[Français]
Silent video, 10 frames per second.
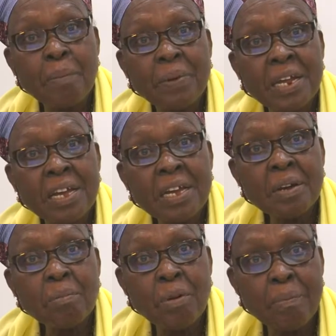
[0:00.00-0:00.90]
après
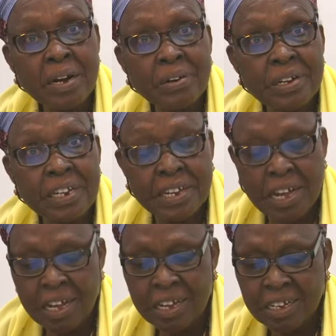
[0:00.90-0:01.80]
mon
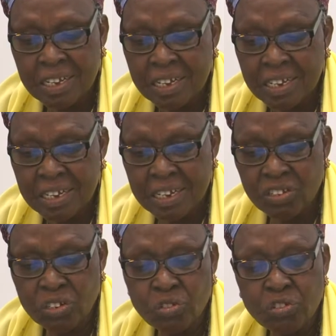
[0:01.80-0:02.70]
baccalauréat
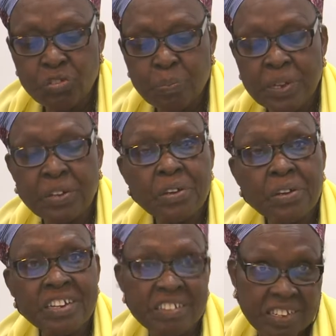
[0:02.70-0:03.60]
des études
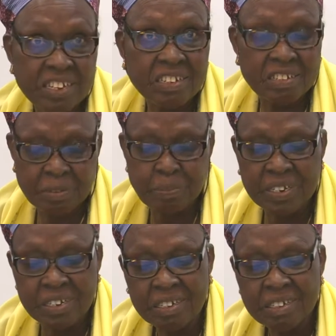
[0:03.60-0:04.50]
supérieures dans cette discipline.